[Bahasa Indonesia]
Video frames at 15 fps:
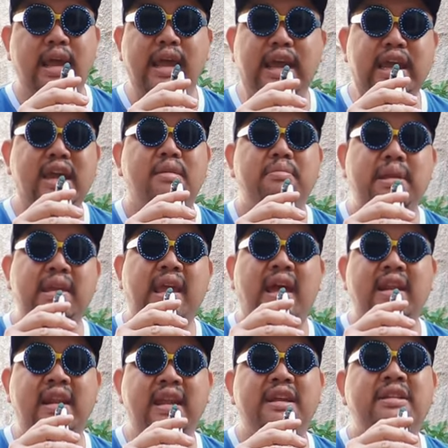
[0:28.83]
ingin
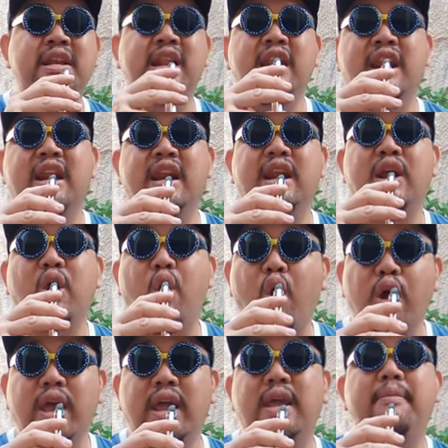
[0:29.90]
menjadi dealer
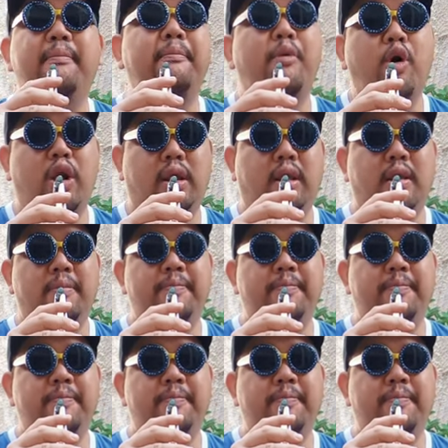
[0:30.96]
koi import